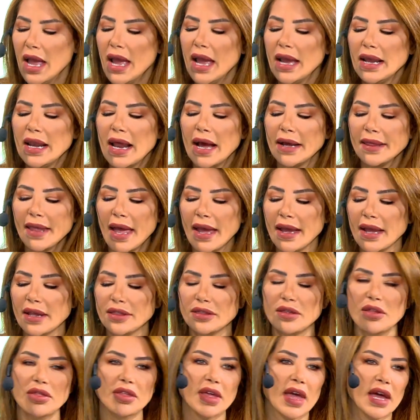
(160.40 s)
الهدايا
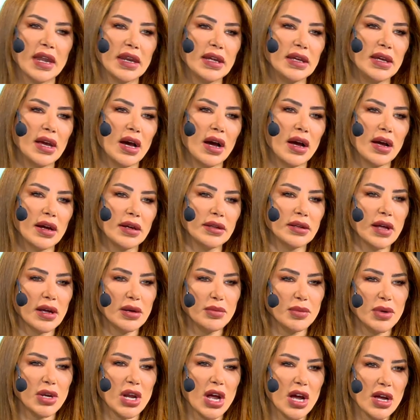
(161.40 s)
التذكارية أيضا
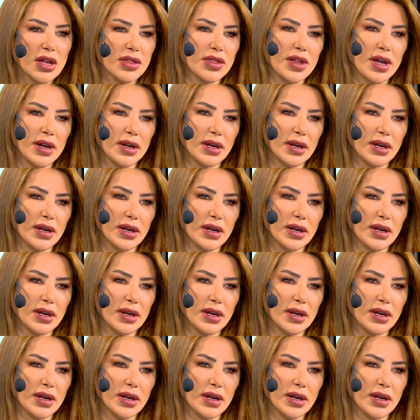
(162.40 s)
من أكثر